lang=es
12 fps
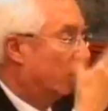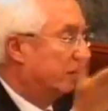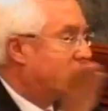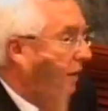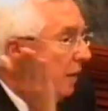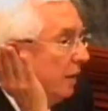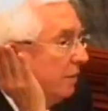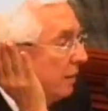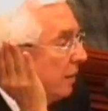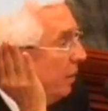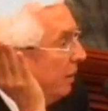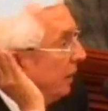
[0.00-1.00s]
es que aquí hay
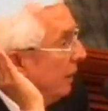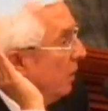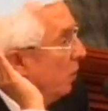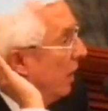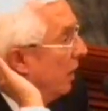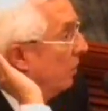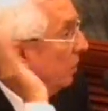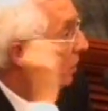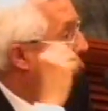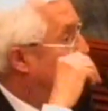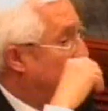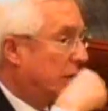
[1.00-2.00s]
demasiada plata en juego.
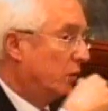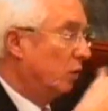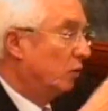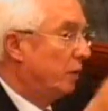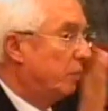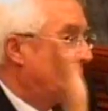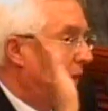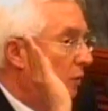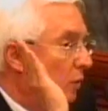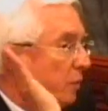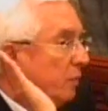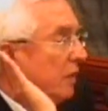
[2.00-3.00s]
Y eso no se puede,
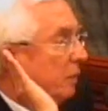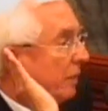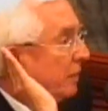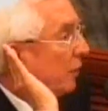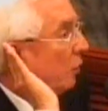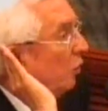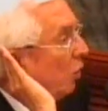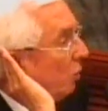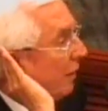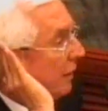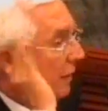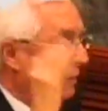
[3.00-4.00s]
no se puede despachar con
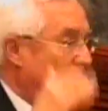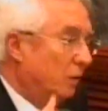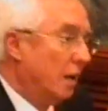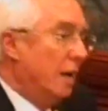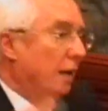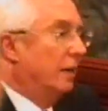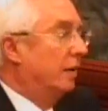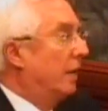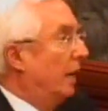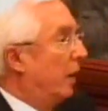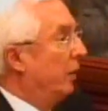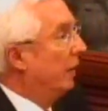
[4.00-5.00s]
dogmatismos, que es
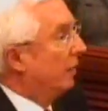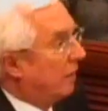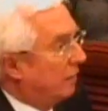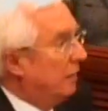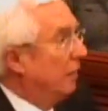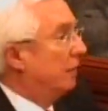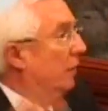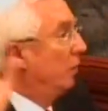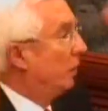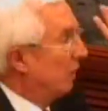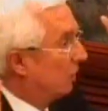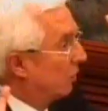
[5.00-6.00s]
que la vida es así, es que
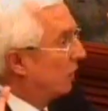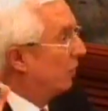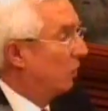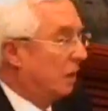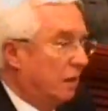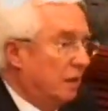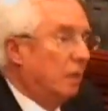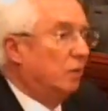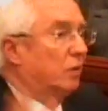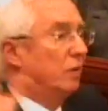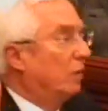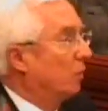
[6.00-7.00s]
yo tengo que correr
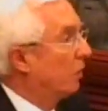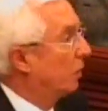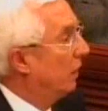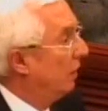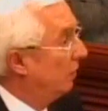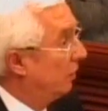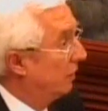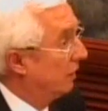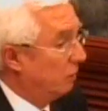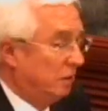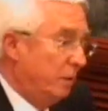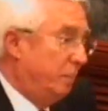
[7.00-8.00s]
riesgos y corro riesgos,
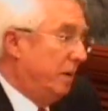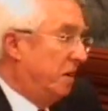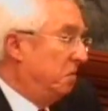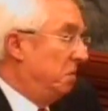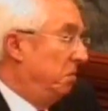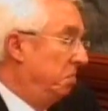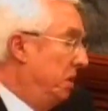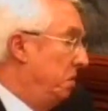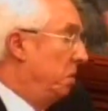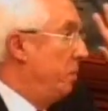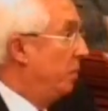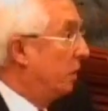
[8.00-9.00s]
¿cierto? Y si pierdo, pues
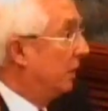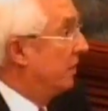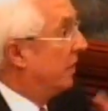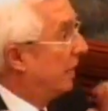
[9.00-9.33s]
no importa, y si